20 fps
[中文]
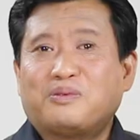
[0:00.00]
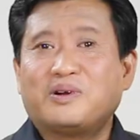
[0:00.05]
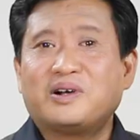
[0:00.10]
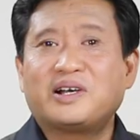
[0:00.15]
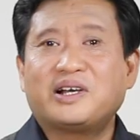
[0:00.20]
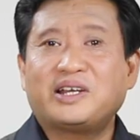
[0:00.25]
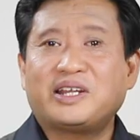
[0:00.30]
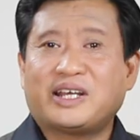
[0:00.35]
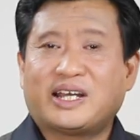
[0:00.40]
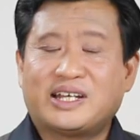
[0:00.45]
博
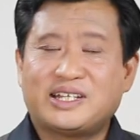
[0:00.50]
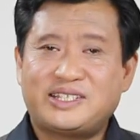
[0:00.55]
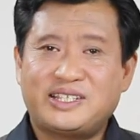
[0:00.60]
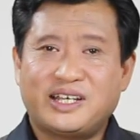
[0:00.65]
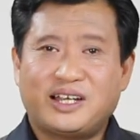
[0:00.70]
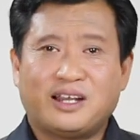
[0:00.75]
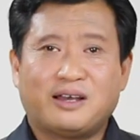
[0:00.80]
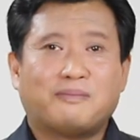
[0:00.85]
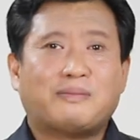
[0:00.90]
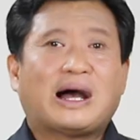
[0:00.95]
格里还
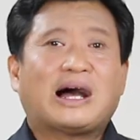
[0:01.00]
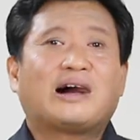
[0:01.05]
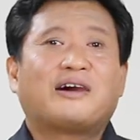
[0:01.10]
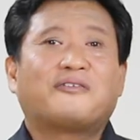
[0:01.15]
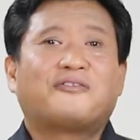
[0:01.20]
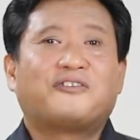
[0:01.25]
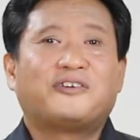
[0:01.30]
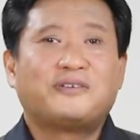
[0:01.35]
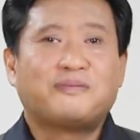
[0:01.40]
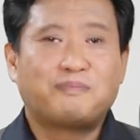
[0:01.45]
建了
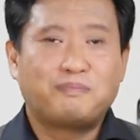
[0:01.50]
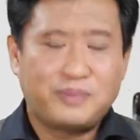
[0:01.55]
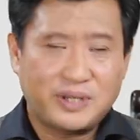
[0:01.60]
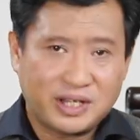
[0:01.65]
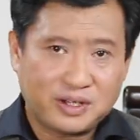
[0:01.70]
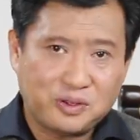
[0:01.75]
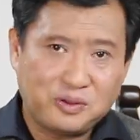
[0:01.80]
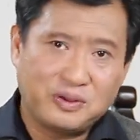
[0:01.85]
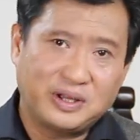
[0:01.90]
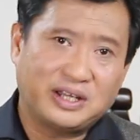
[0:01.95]
麻风
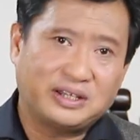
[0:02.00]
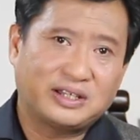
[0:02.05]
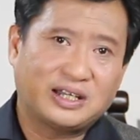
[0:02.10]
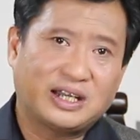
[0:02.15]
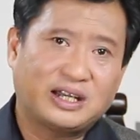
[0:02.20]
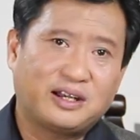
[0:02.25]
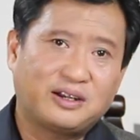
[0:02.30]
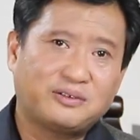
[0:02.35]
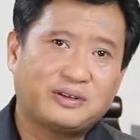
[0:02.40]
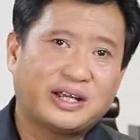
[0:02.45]
病院
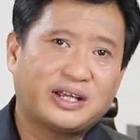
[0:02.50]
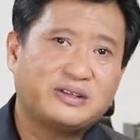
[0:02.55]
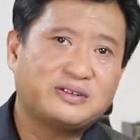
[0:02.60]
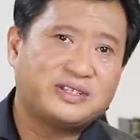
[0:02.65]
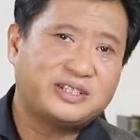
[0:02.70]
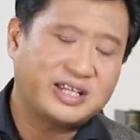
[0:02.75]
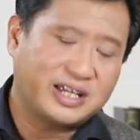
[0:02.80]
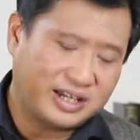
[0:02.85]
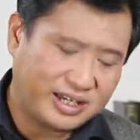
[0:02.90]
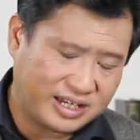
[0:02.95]
啊，后来又
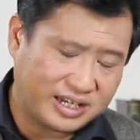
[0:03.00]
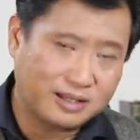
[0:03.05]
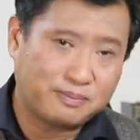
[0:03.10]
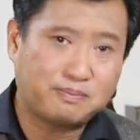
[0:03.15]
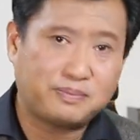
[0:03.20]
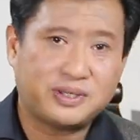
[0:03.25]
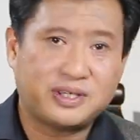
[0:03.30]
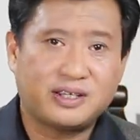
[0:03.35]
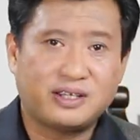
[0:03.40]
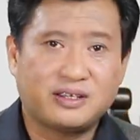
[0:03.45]
建立了
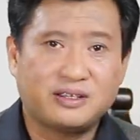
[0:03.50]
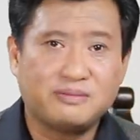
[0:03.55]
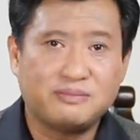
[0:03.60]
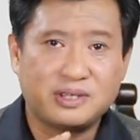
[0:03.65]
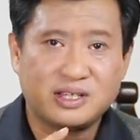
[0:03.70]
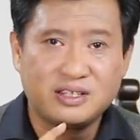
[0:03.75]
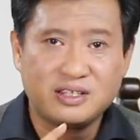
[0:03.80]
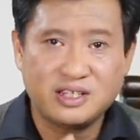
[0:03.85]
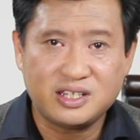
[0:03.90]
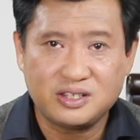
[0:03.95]
平
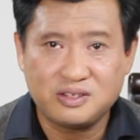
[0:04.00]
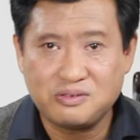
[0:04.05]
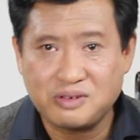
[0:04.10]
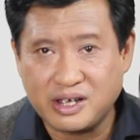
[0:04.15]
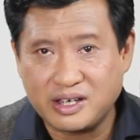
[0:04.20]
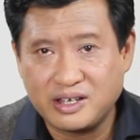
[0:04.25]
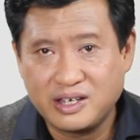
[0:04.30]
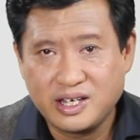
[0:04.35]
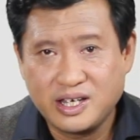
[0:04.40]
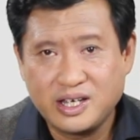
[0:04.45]
民医
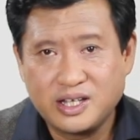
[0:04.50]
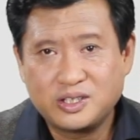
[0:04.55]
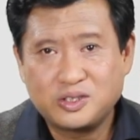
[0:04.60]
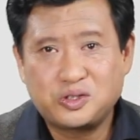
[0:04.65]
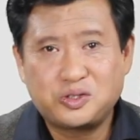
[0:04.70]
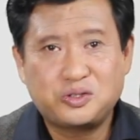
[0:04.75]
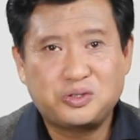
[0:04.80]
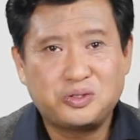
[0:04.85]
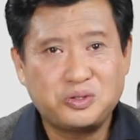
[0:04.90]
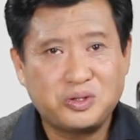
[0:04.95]
院。
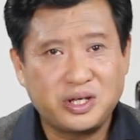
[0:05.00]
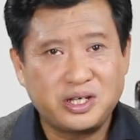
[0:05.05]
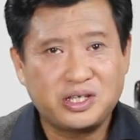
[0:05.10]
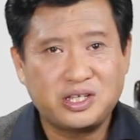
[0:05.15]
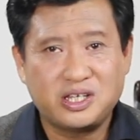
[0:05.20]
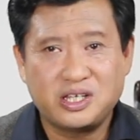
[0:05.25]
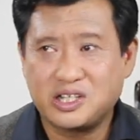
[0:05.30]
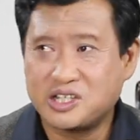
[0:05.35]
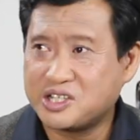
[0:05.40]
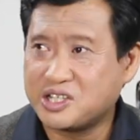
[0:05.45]
缺
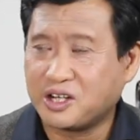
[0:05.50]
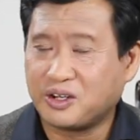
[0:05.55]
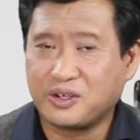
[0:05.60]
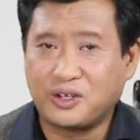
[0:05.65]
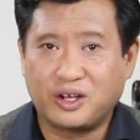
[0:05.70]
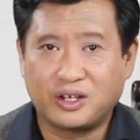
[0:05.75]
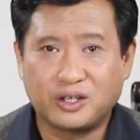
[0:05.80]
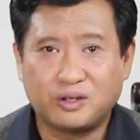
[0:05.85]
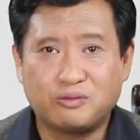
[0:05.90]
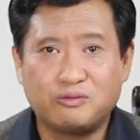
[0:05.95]
医少
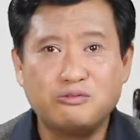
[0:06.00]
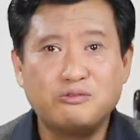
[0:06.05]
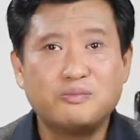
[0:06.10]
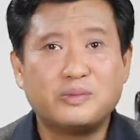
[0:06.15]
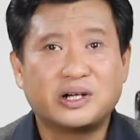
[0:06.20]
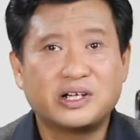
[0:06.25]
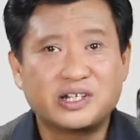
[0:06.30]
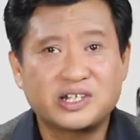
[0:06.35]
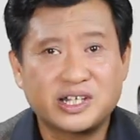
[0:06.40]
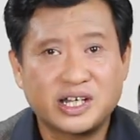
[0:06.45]
药的乌
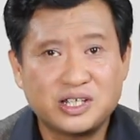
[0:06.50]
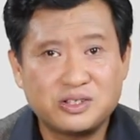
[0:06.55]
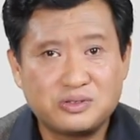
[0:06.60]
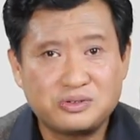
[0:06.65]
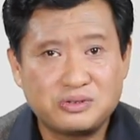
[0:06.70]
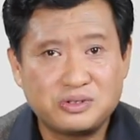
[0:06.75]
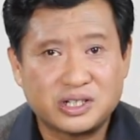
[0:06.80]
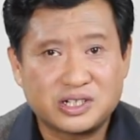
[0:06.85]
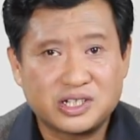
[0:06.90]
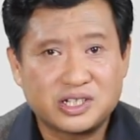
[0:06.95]
蒙山
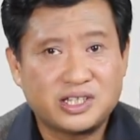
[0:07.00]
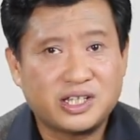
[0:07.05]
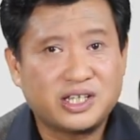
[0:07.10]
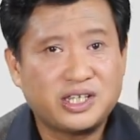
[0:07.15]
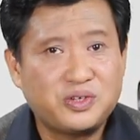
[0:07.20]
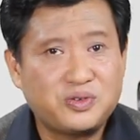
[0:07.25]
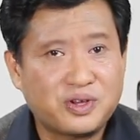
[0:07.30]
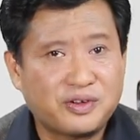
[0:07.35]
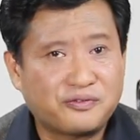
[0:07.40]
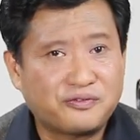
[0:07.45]
区啊，这些
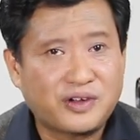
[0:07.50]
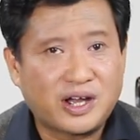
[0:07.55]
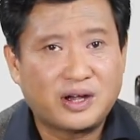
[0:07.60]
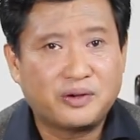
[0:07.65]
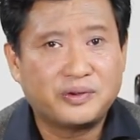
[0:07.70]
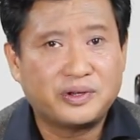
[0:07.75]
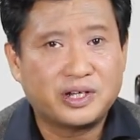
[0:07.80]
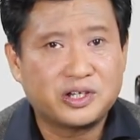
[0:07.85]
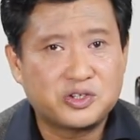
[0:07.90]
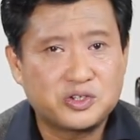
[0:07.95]
医院发
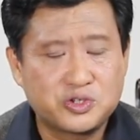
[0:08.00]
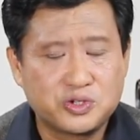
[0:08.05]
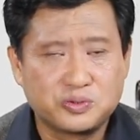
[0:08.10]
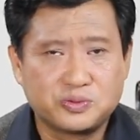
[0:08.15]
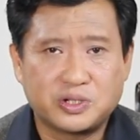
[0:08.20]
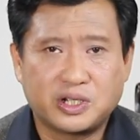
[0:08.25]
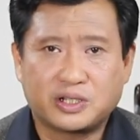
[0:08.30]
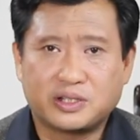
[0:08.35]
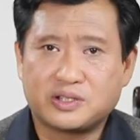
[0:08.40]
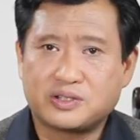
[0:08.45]
挥了
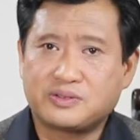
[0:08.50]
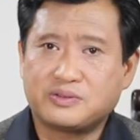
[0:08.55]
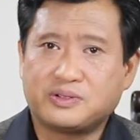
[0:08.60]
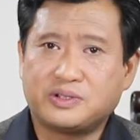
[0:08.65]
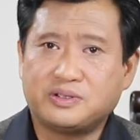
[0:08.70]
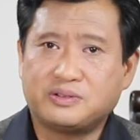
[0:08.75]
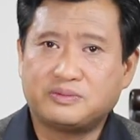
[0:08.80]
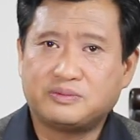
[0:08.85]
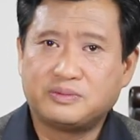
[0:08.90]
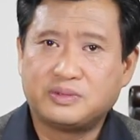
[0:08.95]
重要的
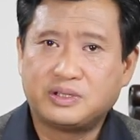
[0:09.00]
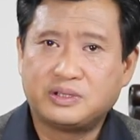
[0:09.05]
作用。